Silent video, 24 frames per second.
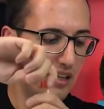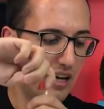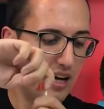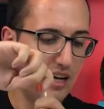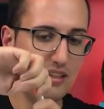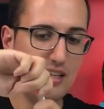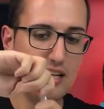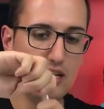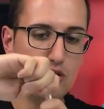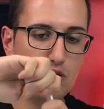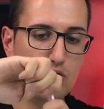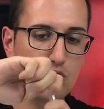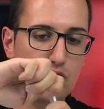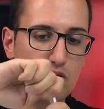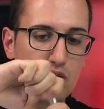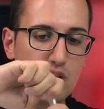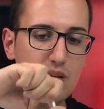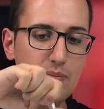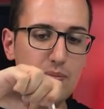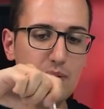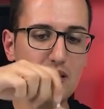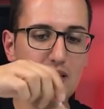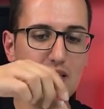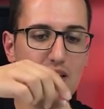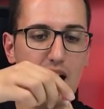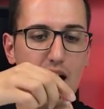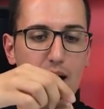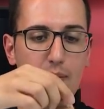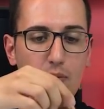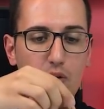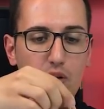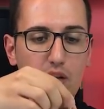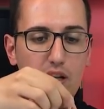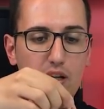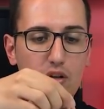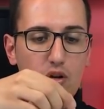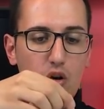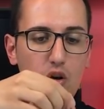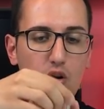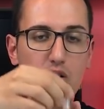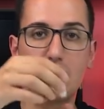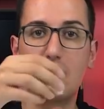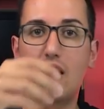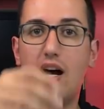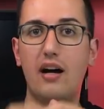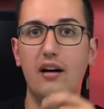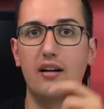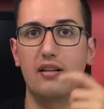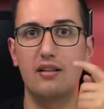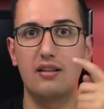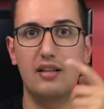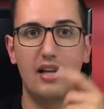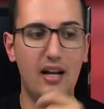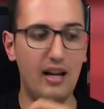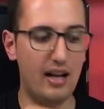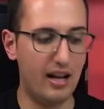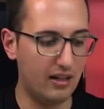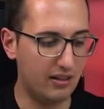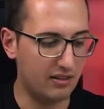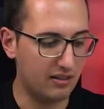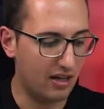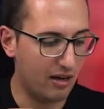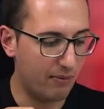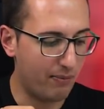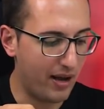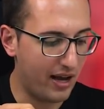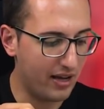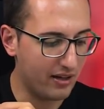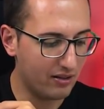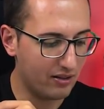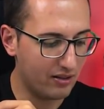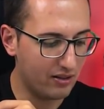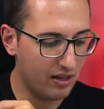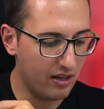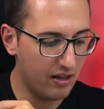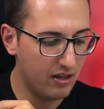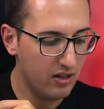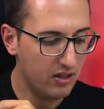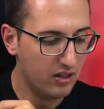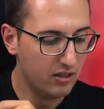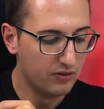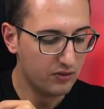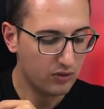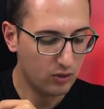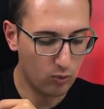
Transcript: Adesso ripetiamo la cosa dall'altra parte.